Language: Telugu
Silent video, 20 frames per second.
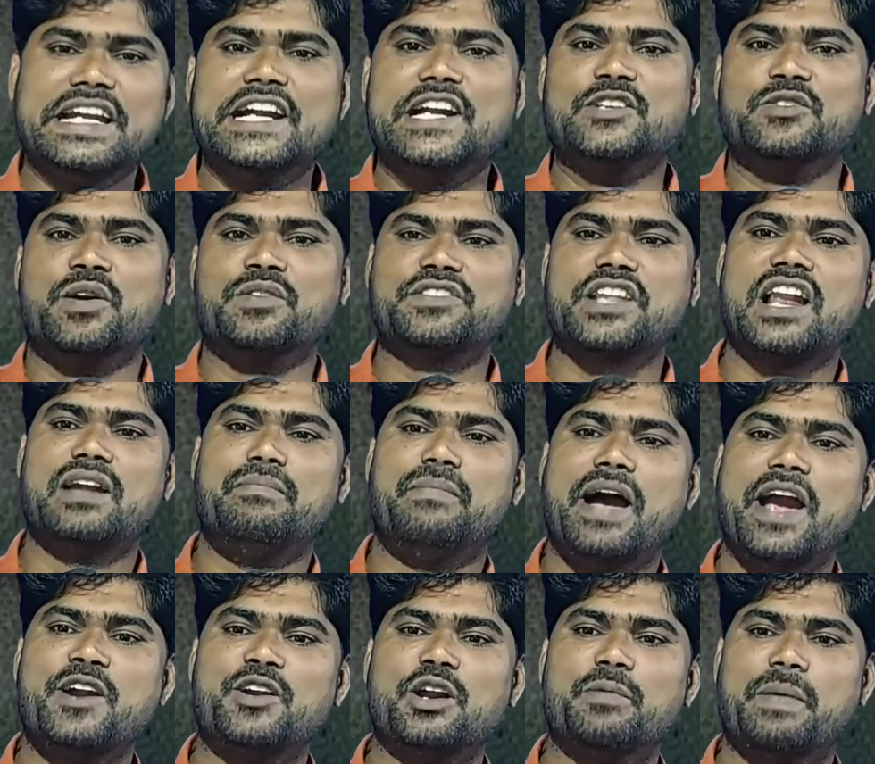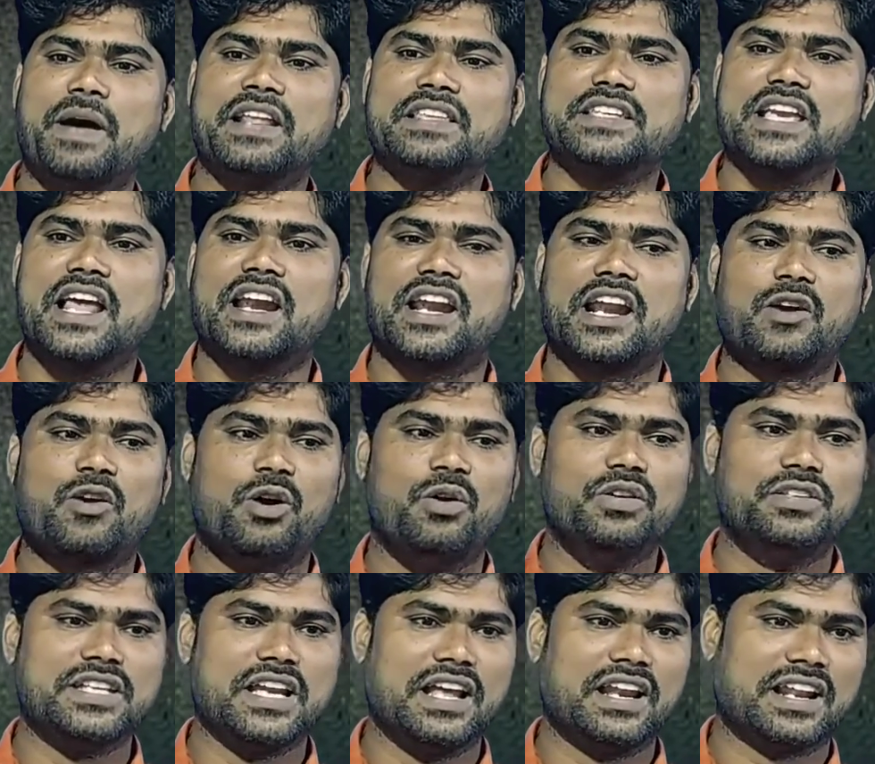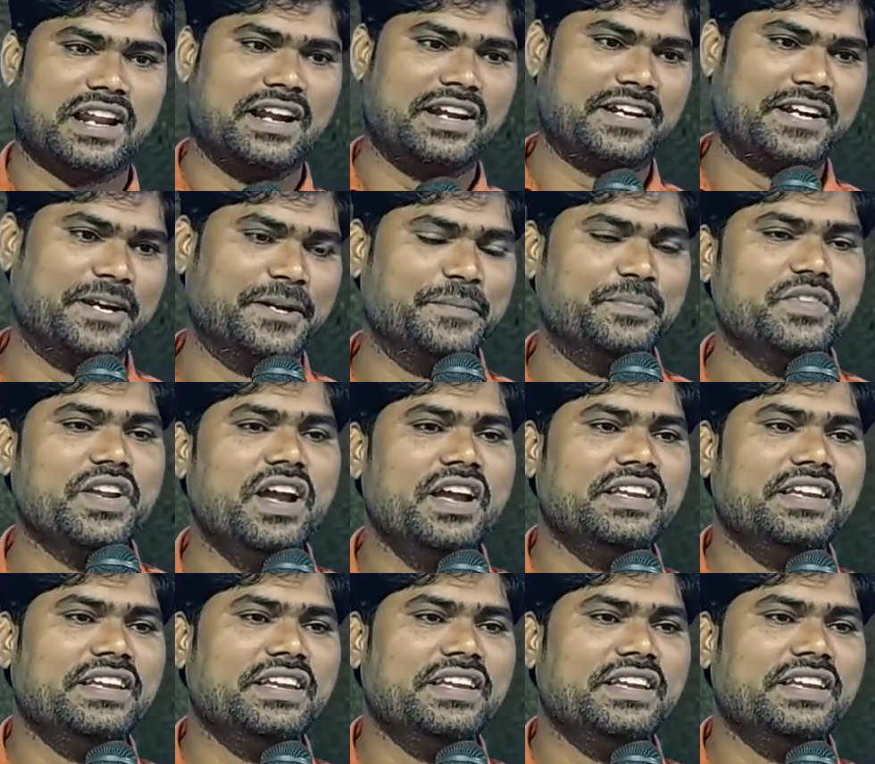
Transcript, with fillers: ఏడు సంవత్సరాలు మా ఇంట్లో పని చేయాలరా కలువు చేయాలరా అంటాడు